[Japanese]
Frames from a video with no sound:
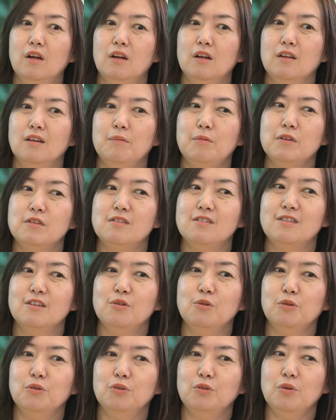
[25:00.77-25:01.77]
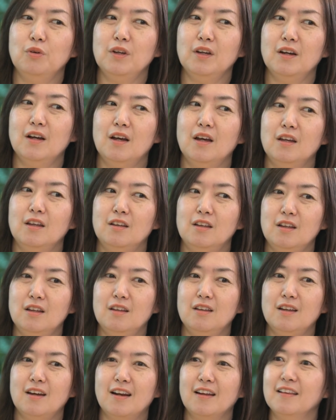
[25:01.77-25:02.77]
やっぱ仕事以外
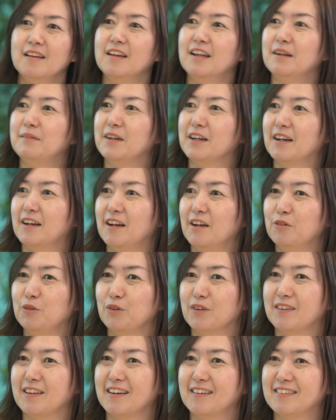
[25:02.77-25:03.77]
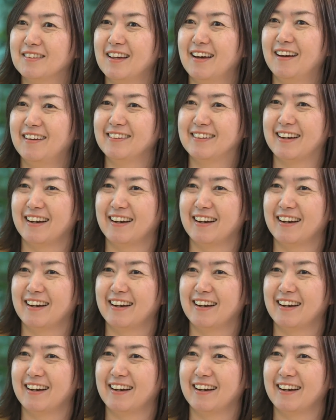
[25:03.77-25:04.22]
にやらなければいけないことがたくさんあるか